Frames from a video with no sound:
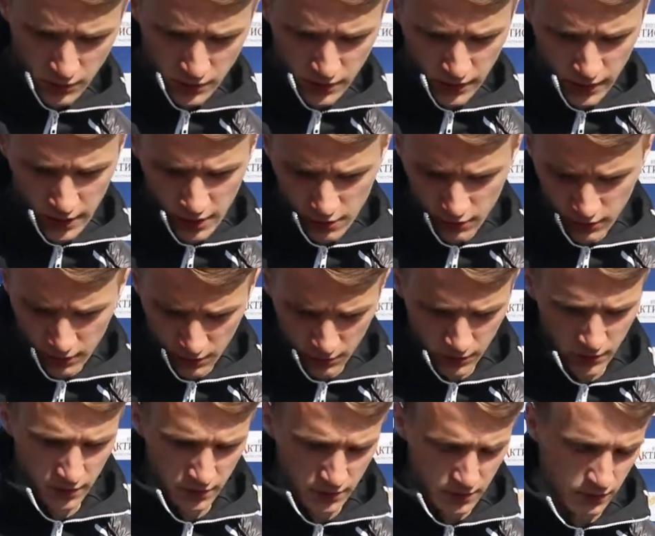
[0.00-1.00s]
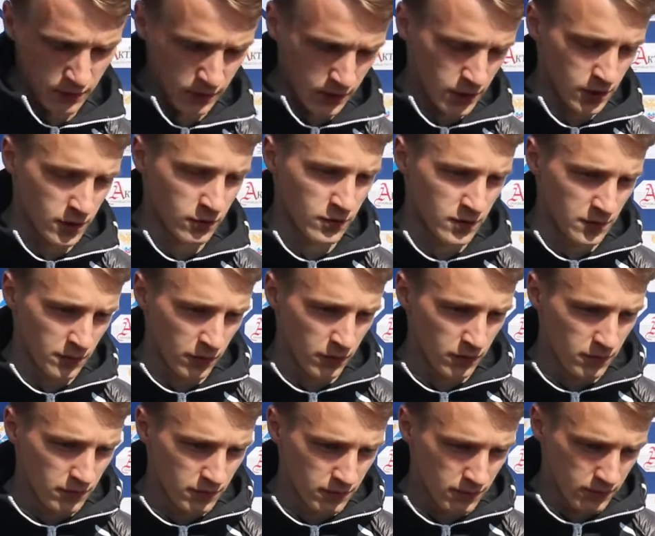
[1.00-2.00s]
потеряют, а мы свои очки возьмем.
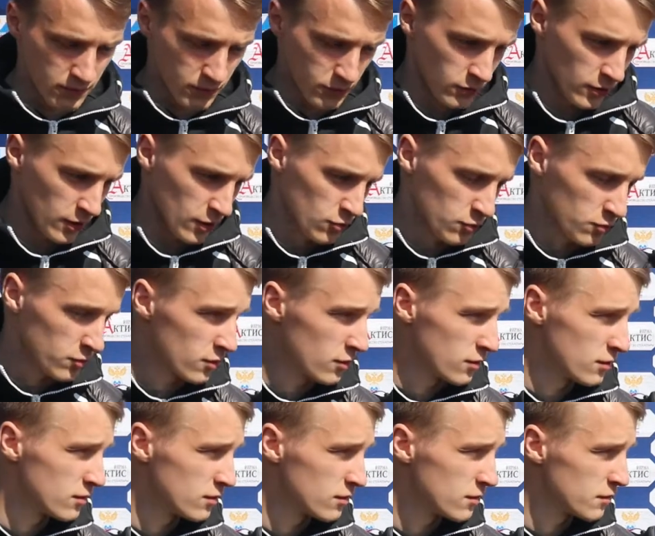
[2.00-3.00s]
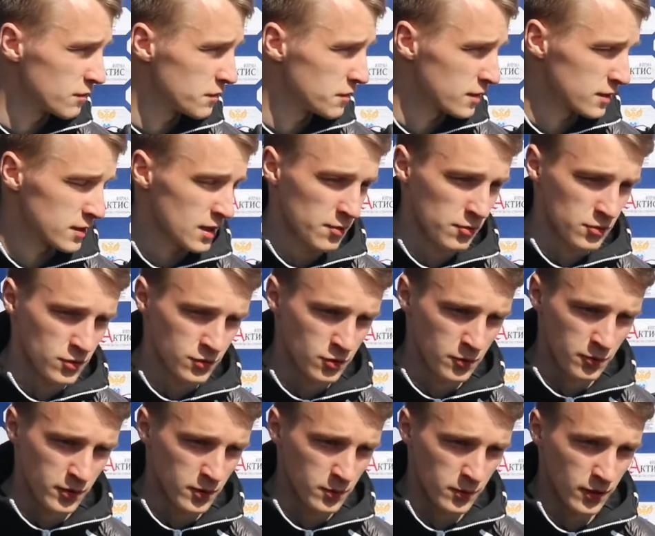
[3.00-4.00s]
Ну, я думаю, все сами уже все
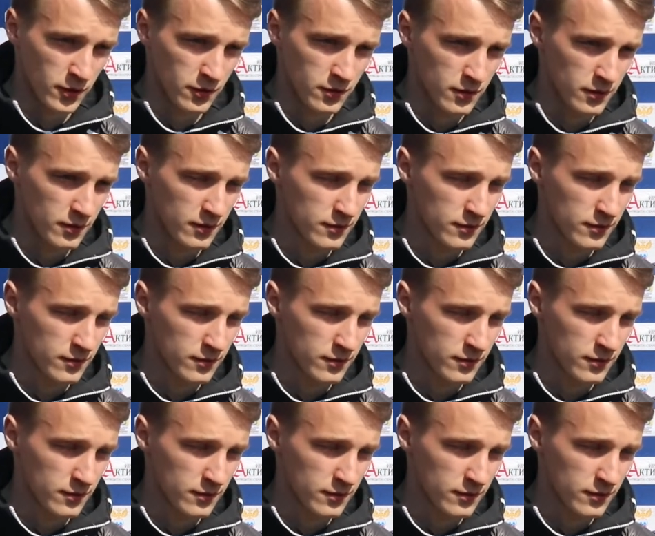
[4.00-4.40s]
понимают.